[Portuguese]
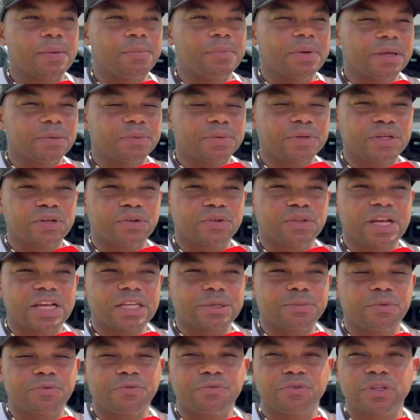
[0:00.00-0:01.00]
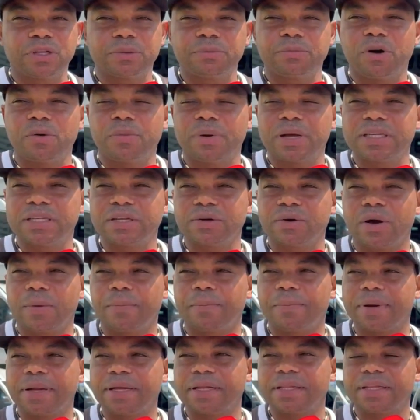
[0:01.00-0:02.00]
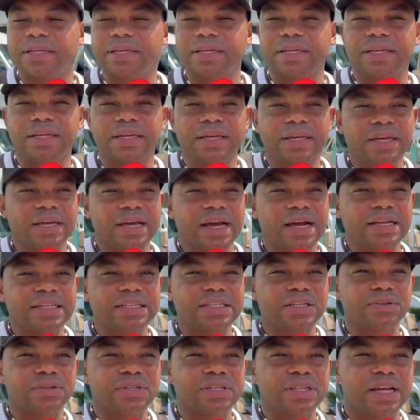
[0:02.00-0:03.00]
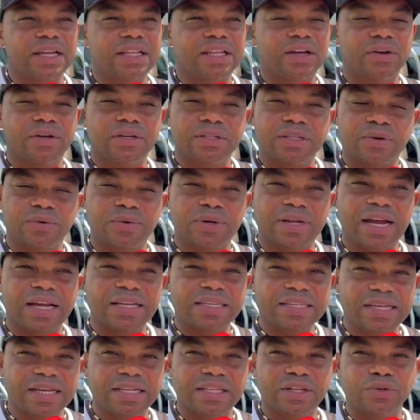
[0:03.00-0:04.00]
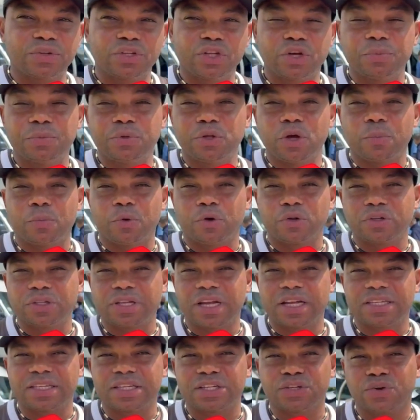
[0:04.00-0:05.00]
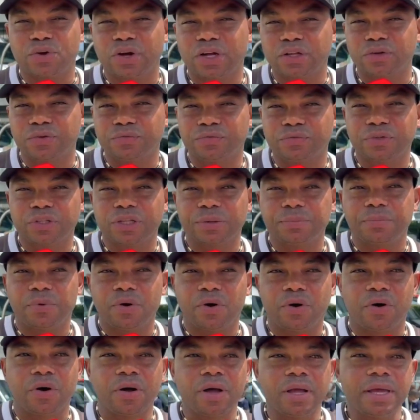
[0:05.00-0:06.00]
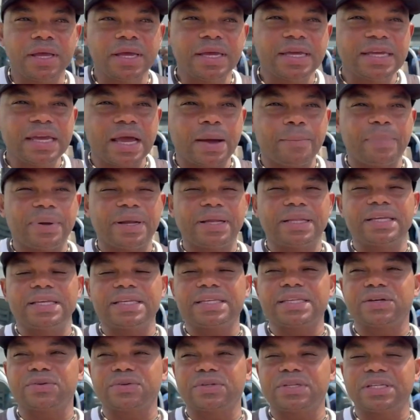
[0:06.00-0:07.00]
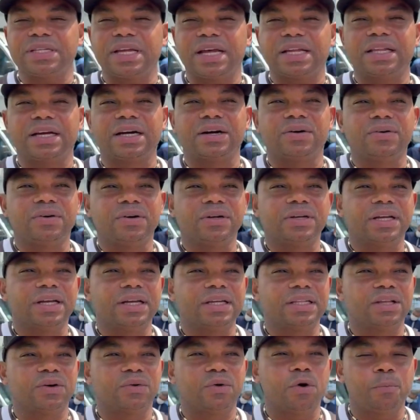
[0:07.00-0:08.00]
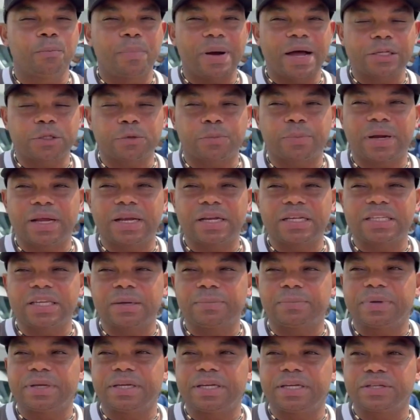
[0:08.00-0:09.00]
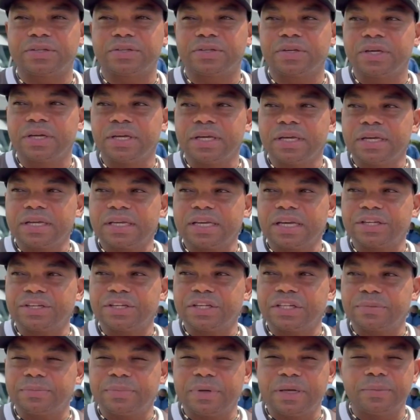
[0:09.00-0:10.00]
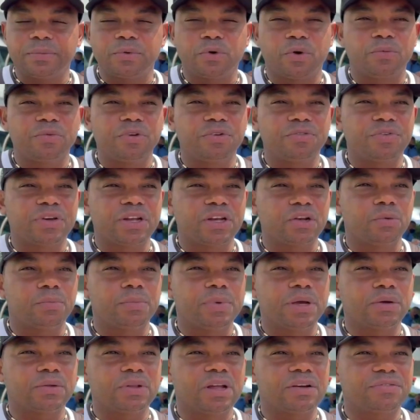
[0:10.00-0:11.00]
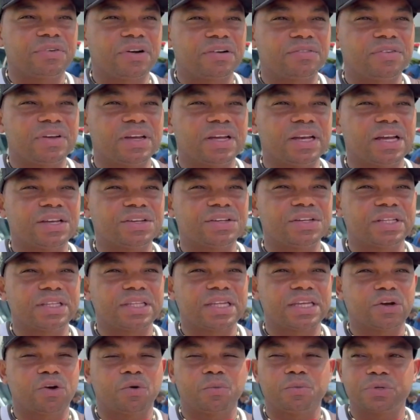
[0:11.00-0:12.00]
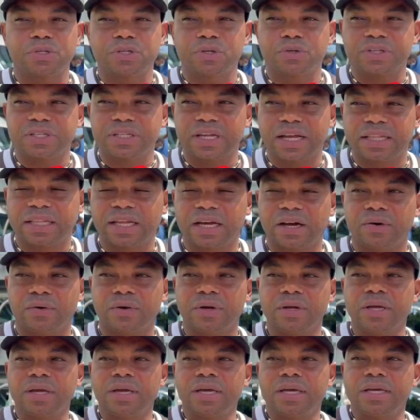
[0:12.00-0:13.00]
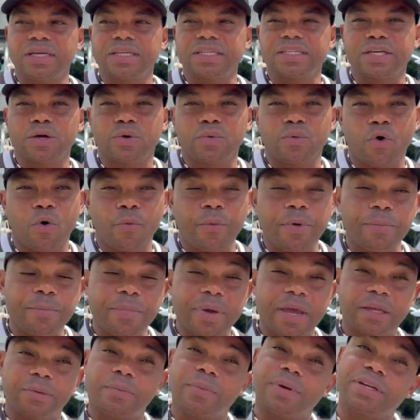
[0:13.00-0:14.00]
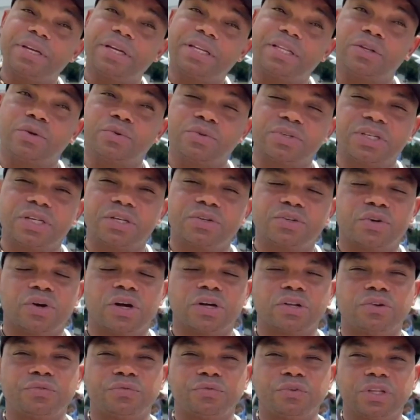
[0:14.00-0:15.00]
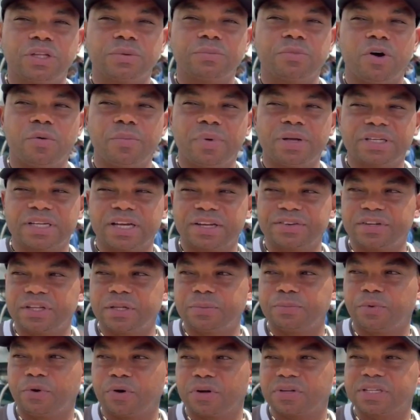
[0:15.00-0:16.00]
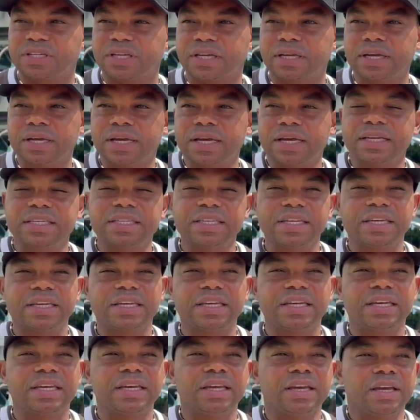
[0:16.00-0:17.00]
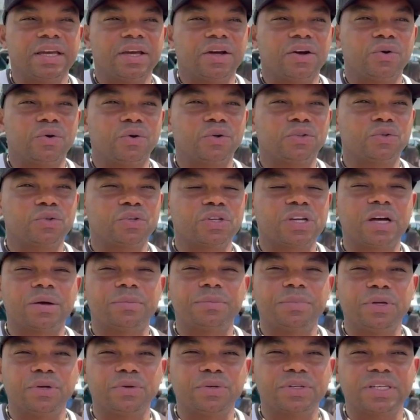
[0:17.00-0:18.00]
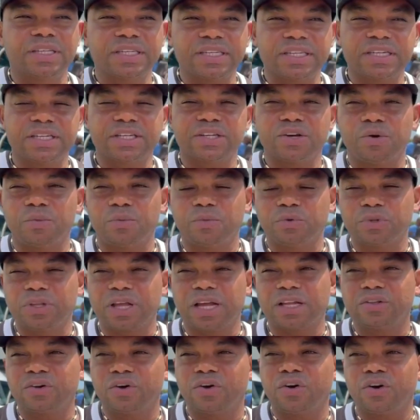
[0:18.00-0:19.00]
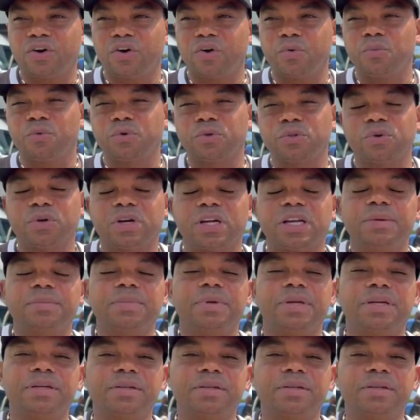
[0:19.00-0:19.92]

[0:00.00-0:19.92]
mesmo que não desse para o futebol, mas eu aprendi a ser um cidadão. Então, graças a Deus, Deus me deu a oportunidade de ser jogador de futebol e aprendi a ser um cidadão, né? Então eu passo para ele sempre isso, que a gente mesmo convivendo no meio da favela, a gente tem como ser um cidadão e ser um homem mesmo a gente não sendo jogador de futebol, mas que a gente possa seguir outros caminhos sem seja o mundo da droga ou o mundo do crime.